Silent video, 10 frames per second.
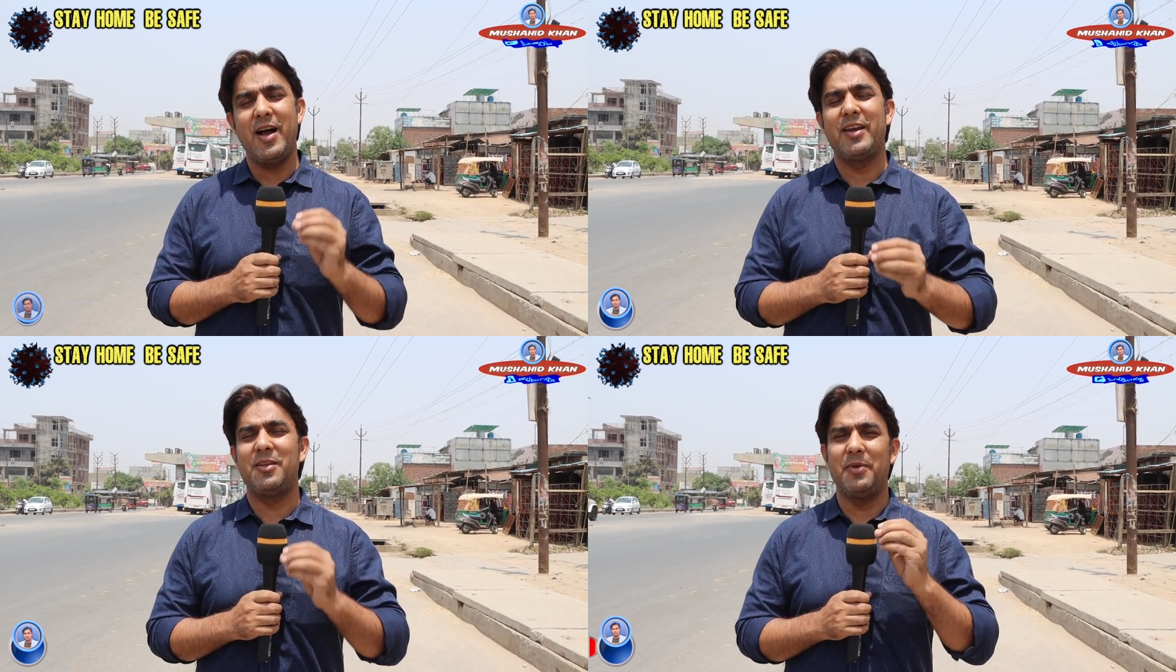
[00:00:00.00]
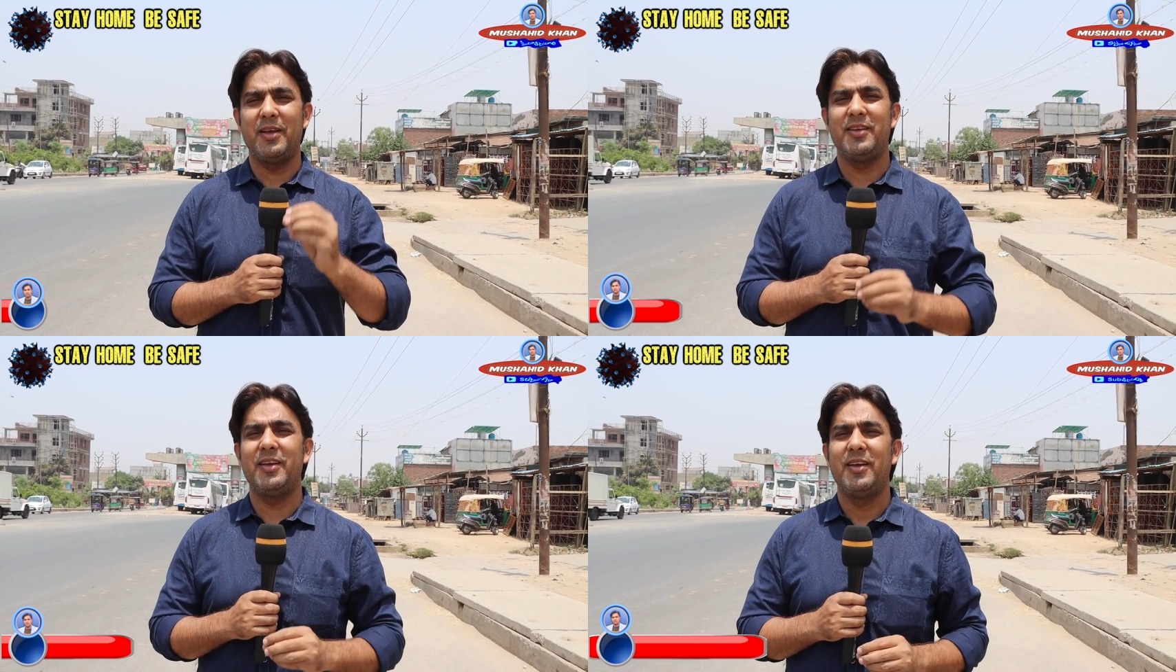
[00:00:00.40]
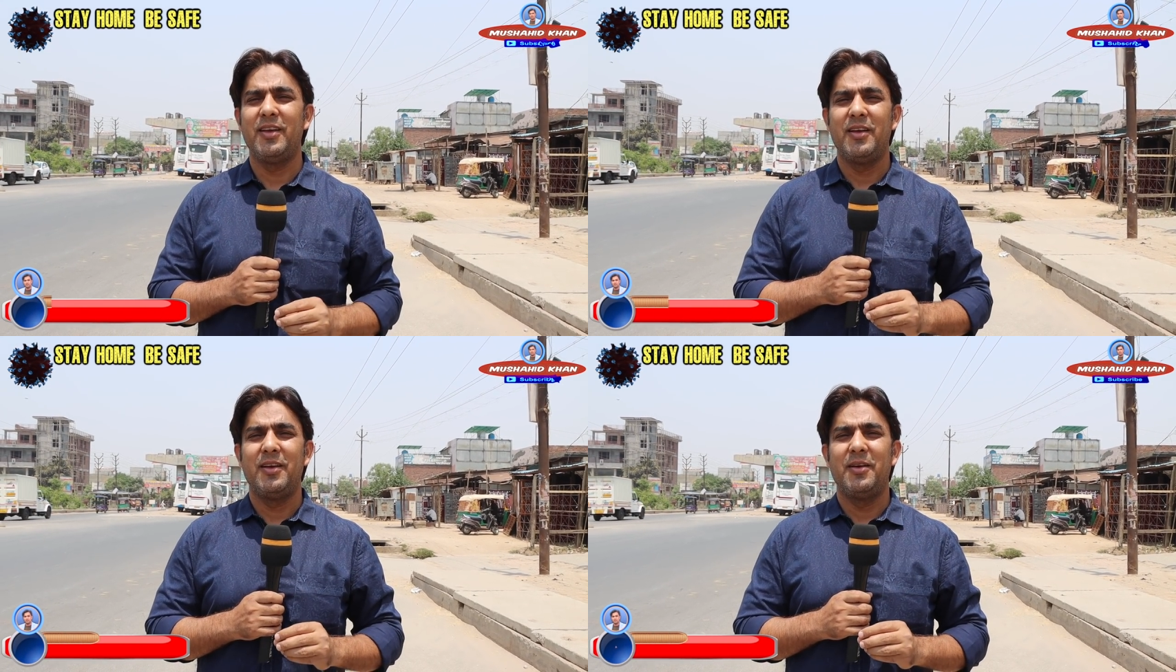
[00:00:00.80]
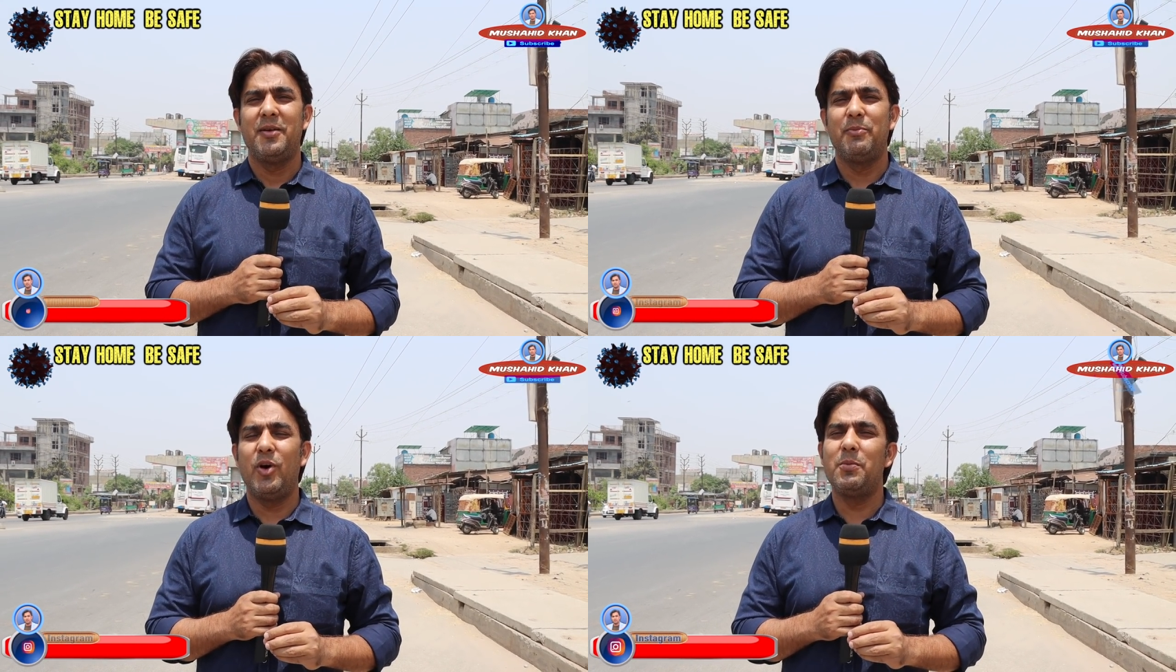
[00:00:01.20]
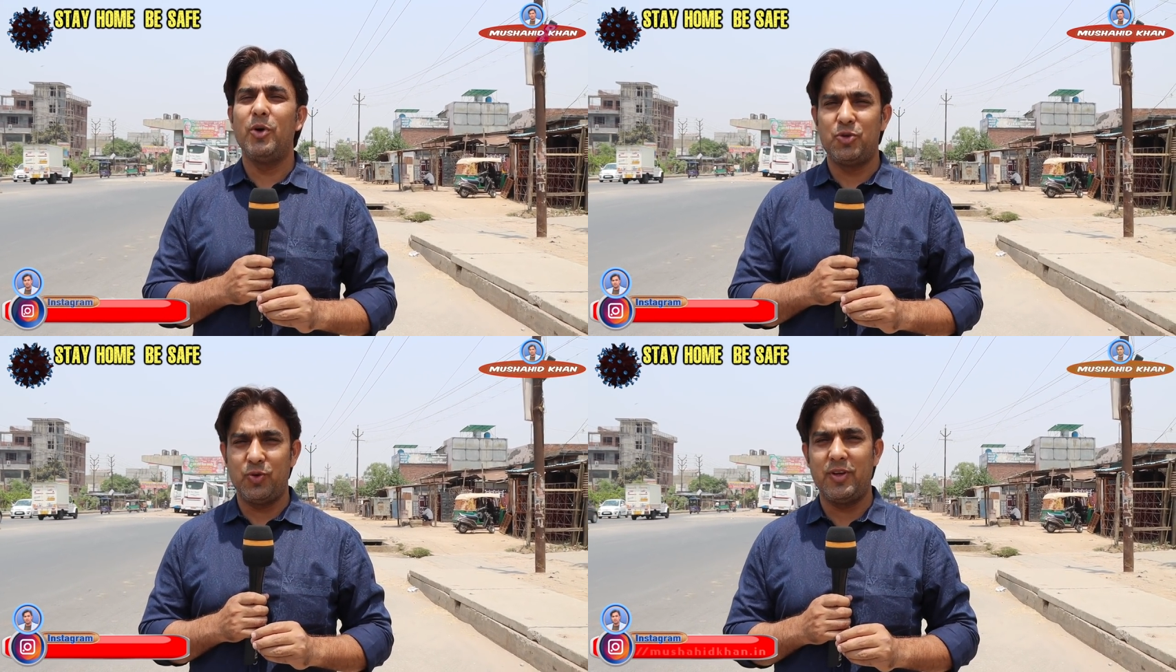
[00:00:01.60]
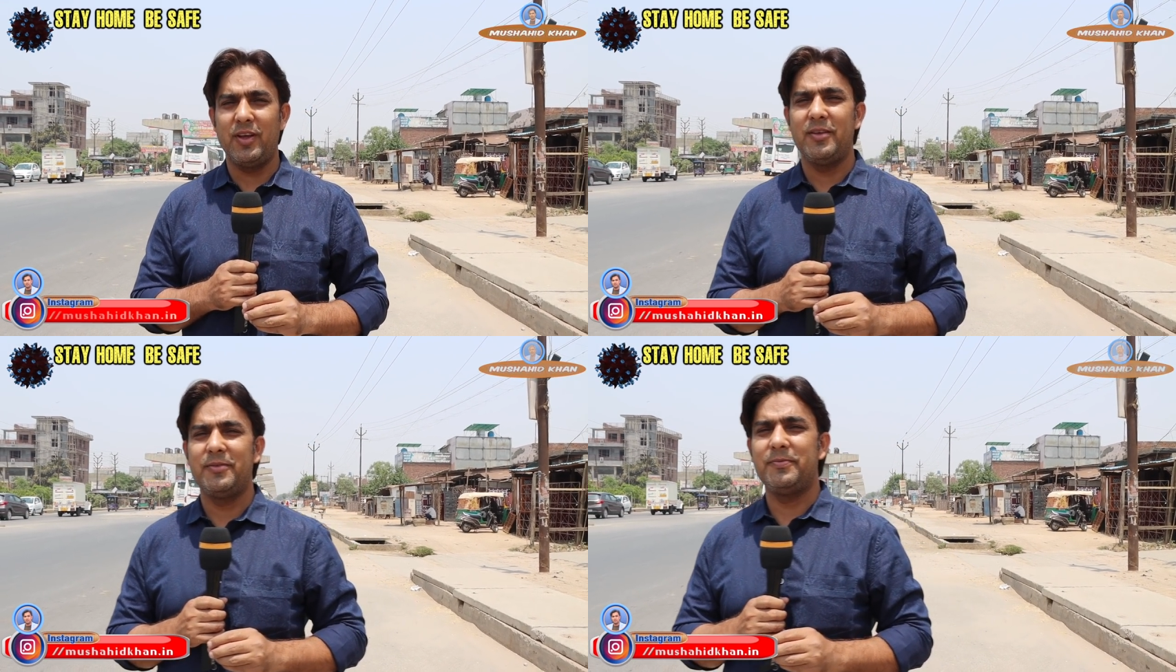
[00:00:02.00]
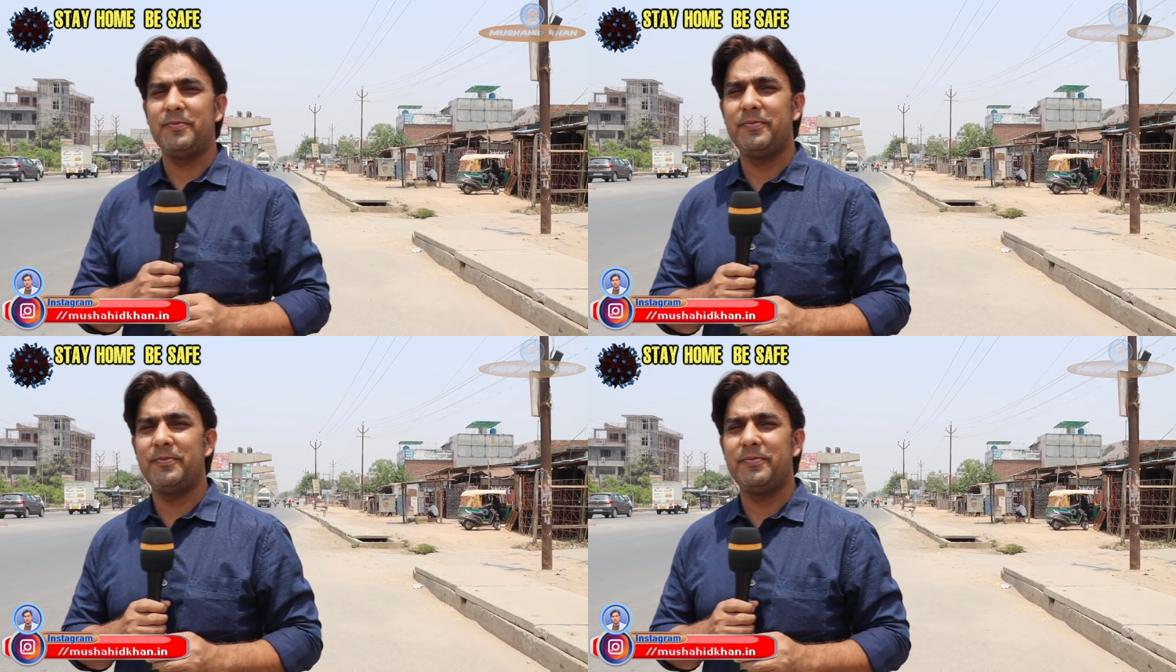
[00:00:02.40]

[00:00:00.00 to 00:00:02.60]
आखिरत बनाइए बहुत बहुत शुक्रिया